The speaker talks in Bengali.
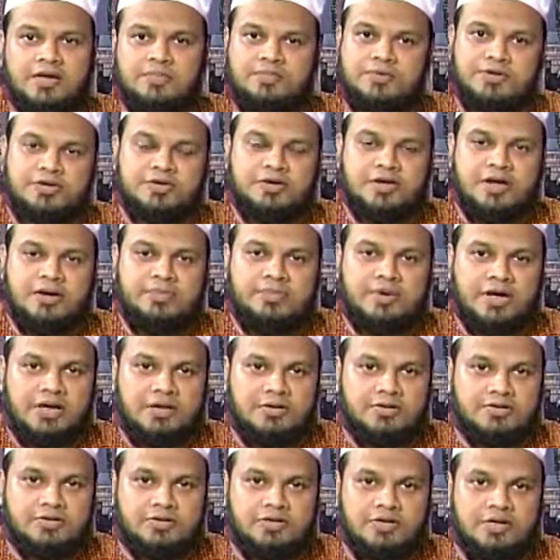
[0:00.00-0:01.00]
এ বিষয়ে আমরা
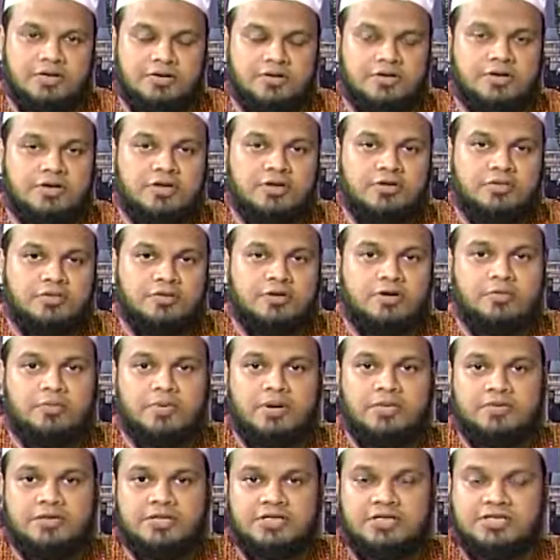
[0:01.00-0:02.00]
আলোচনা কন্টিনিউ
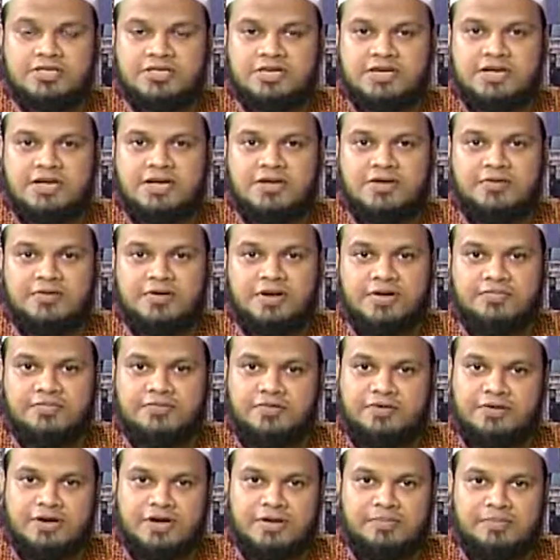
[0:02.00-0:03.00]
করব আমাদের স্ক্রিনে ওঠা
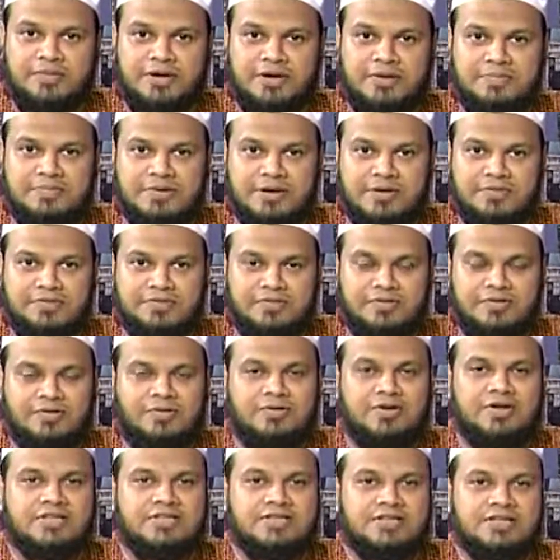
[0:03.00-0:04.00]
ফোন নাম্বার আপনারা ফোন
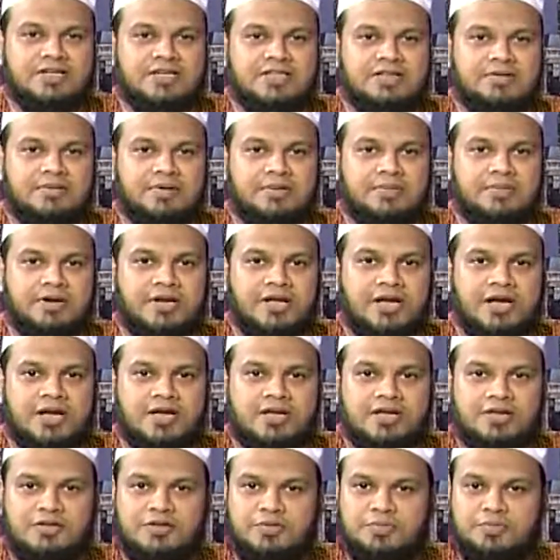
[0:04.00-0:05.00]
করে জেনে নিতে পারবেন
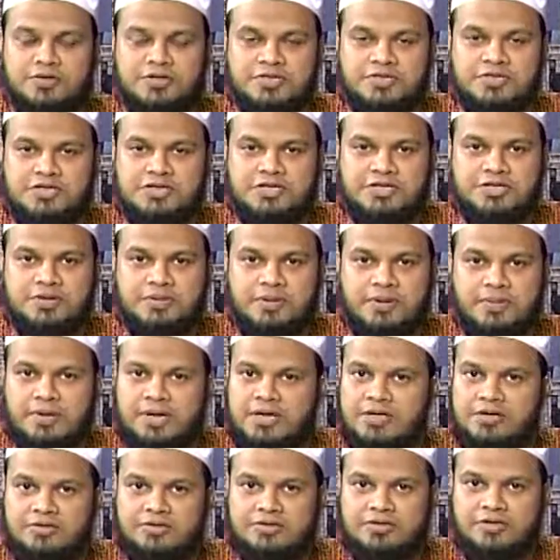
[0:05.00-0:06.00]
কাঙ্ক্ষিত প্রশ্নের জবাব
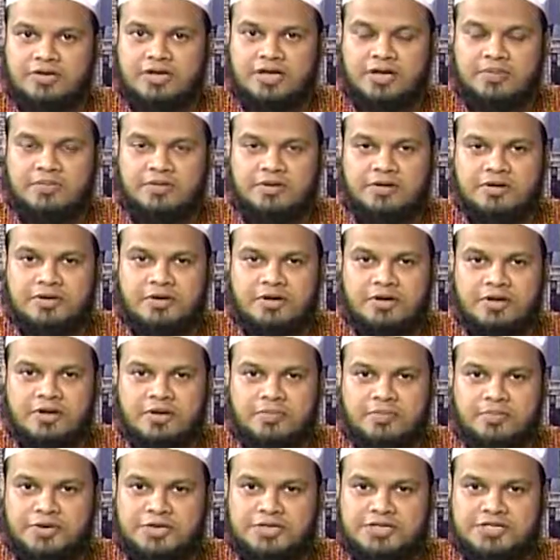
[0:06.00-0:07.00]
আলোচনা এবং
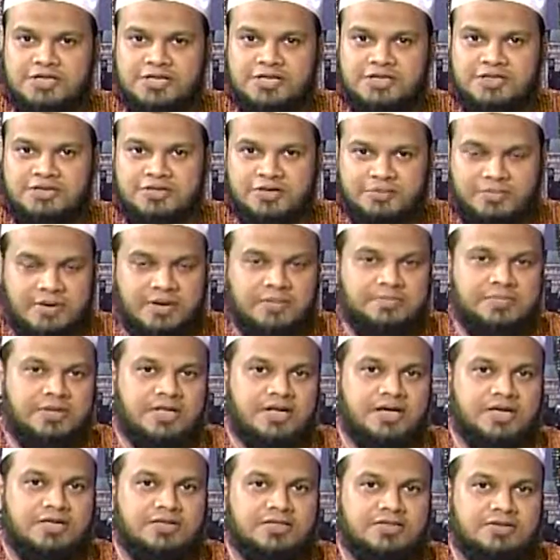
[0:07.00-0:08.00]
প্রশ্নের জবাব
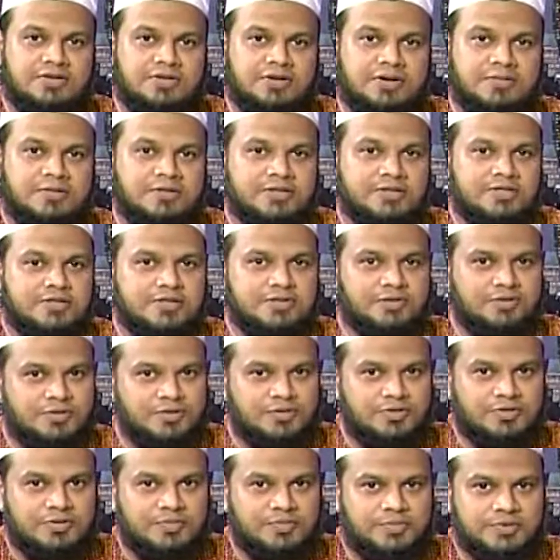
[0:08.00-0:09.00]
দেওয়ার জন্য আমাদের
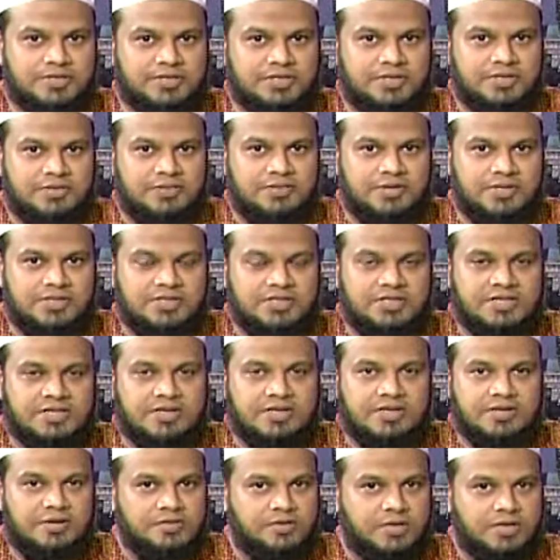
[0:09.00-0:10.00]
স্টুডিওতে উপস্থিত
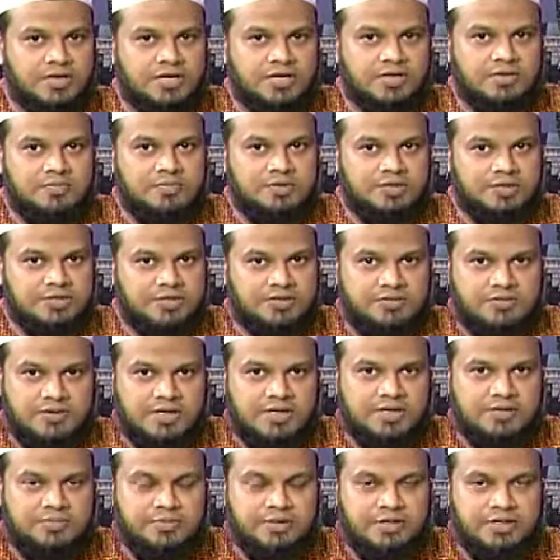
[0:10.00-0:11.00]
হয়েছেন নিউ ইয়র্কের বিশিষ্ট
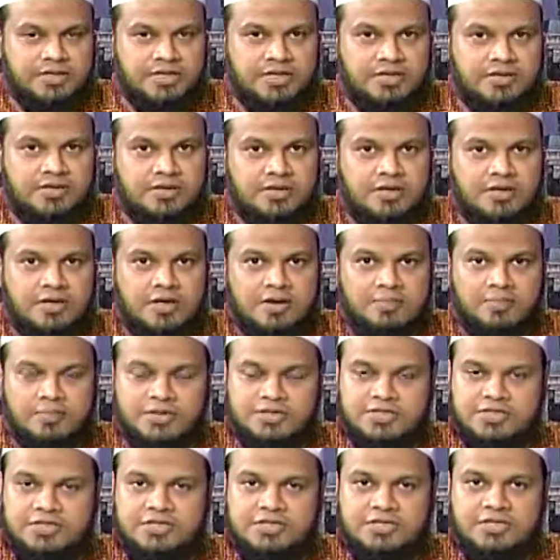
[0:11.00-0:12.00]
দিন
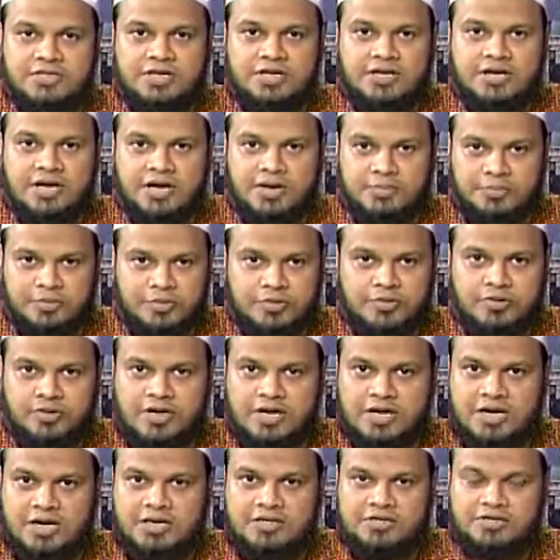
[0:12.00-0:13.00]
মসজিদে আবু
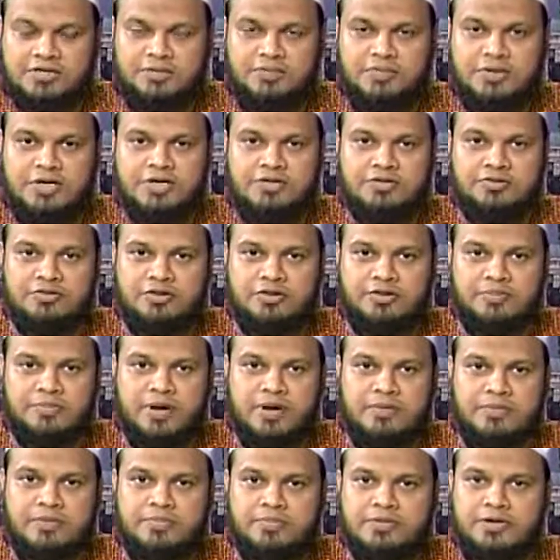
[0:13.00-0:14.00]
হুরার সম্মানিত
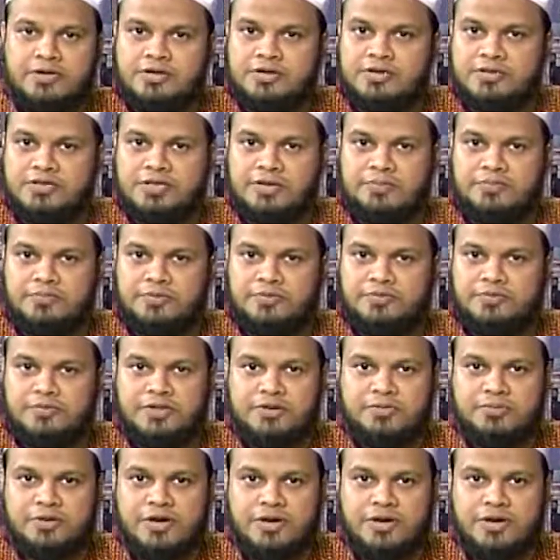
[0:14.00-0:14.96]
ইমাম এবং খতিব মুফতি